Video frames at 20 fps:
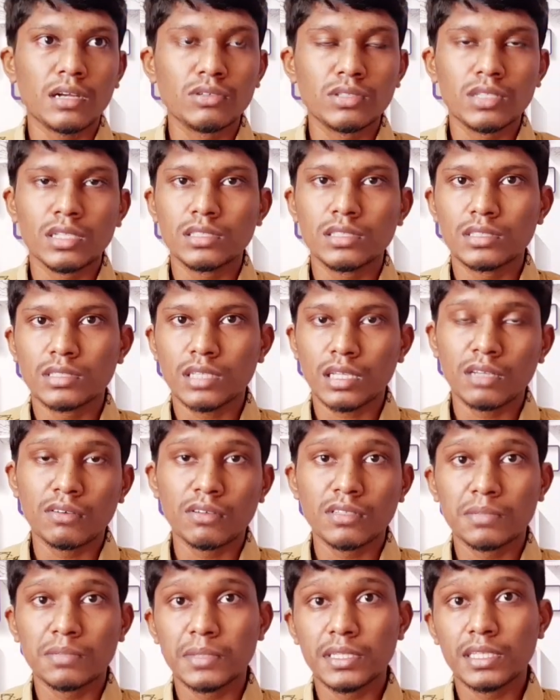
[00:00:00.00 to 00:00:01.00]
எழுபத்தஞ்சி
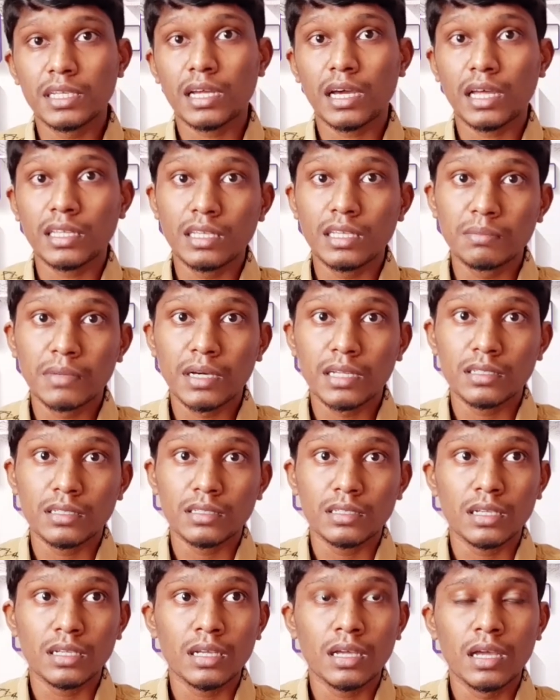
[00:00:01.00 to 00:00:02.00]
சதவீதம் பார்த்திங்கன்னா அதிகமாக
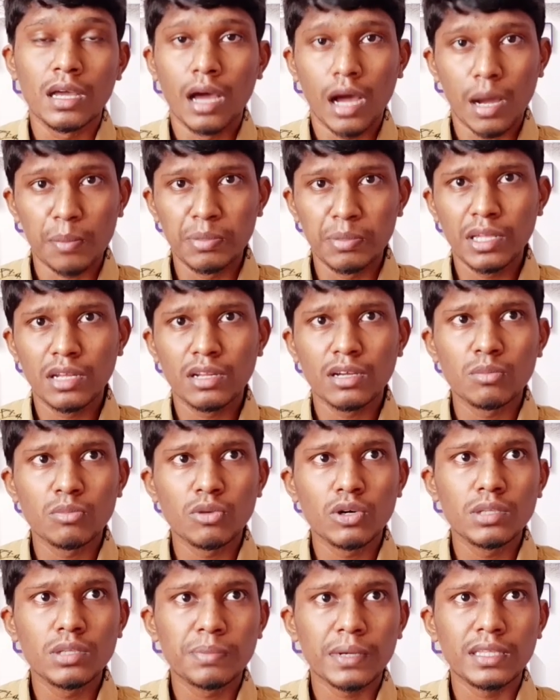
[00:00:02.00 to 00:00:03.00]
இருந்தது அப்படி
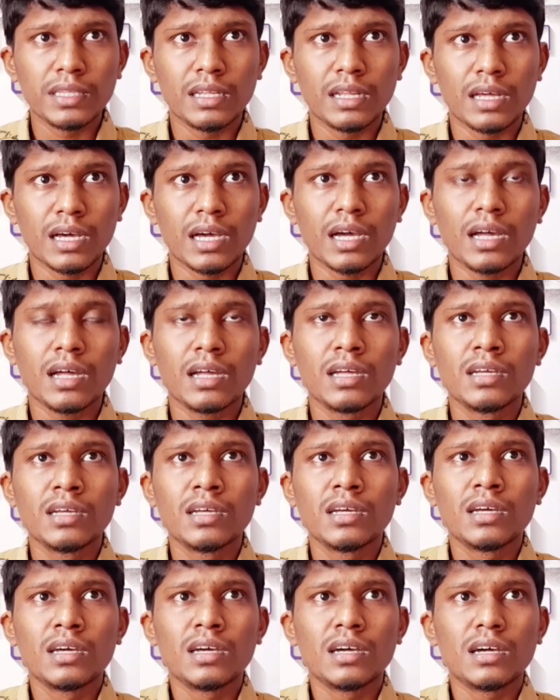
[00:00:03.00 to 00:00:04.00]
இருக்கும்போது பார்த்திங்கன்னா
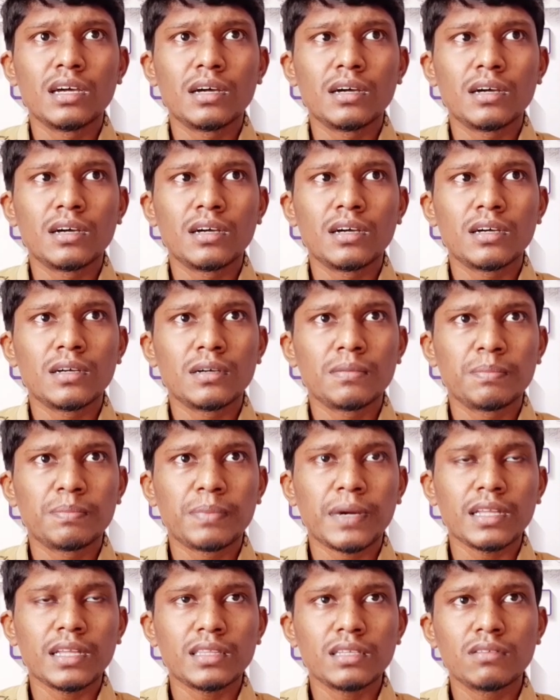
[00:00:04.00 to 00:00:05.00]

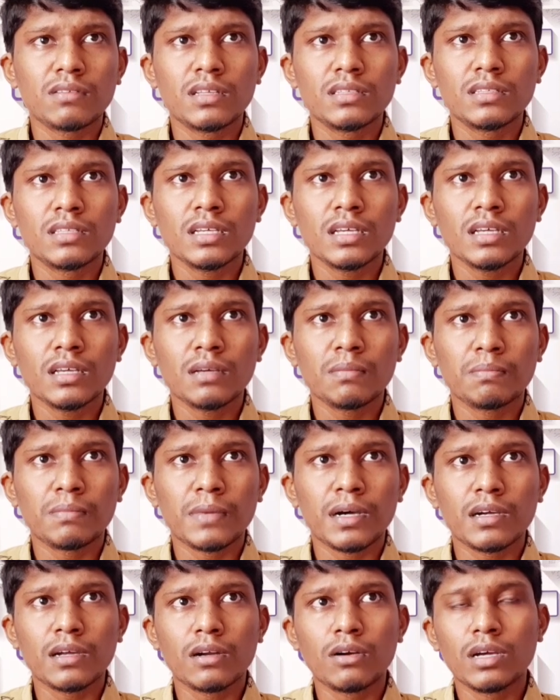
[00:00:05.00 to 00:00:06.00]
படத்துக்கு வந்து
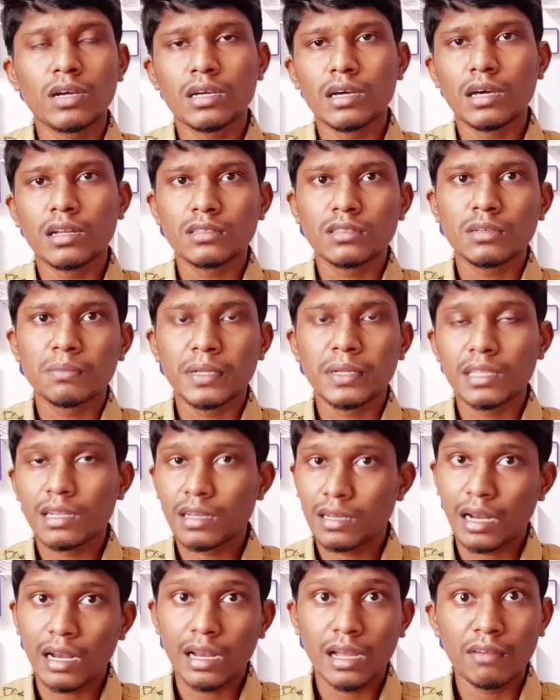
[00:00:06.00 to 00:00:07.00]
மக்களோட கருத்தும்
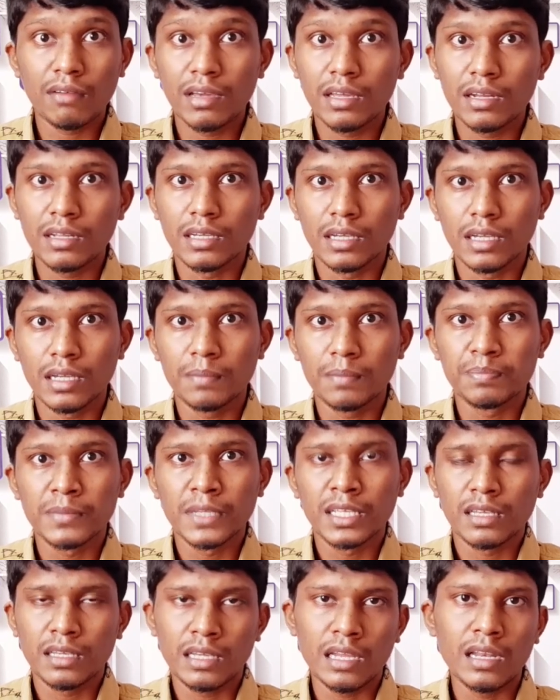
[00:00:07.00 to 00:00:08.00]
பார்த்திங்கன்னா நல்லாவே இருக்குது
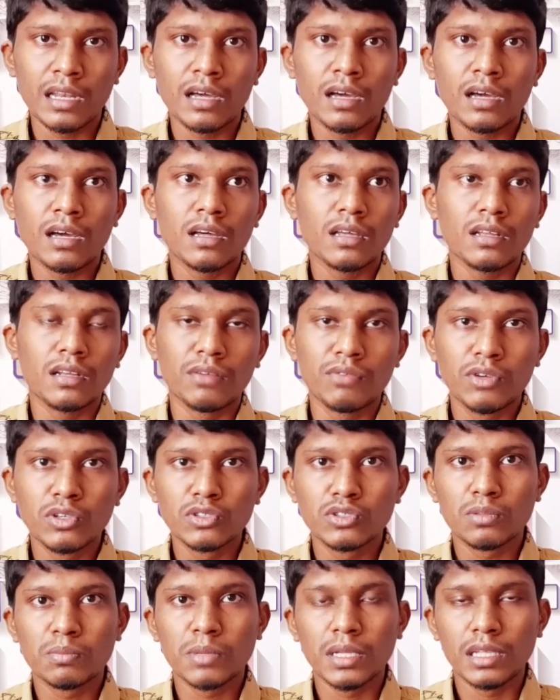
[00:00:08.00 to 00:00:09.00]
எல்லா
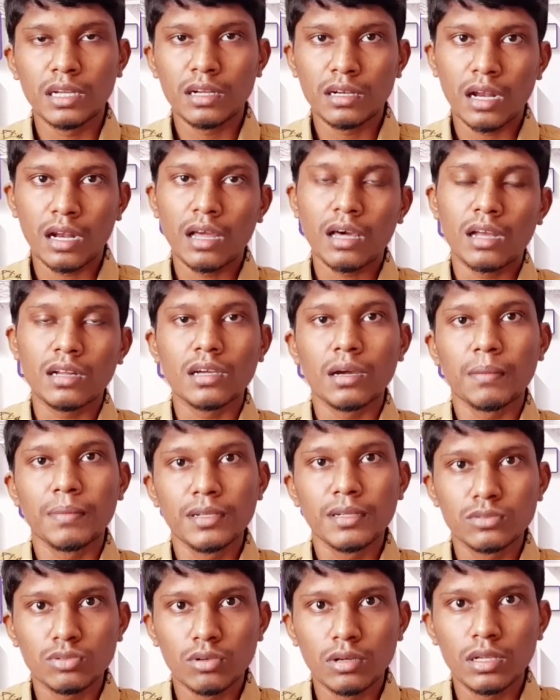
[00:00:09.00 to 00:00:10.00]
ரிவ்யூஸும் பார்த்திங்கன்னா நல்லா இருக்குது
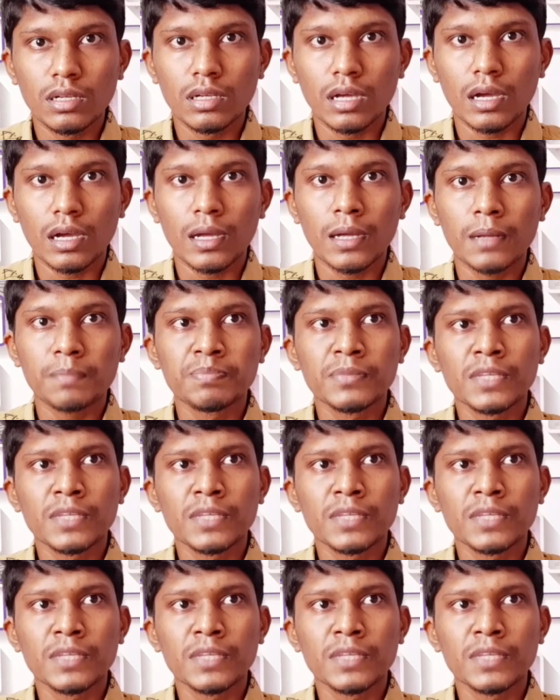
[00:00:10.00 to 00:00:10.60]
அப்படின்னு சொல்லியிருக்காங்க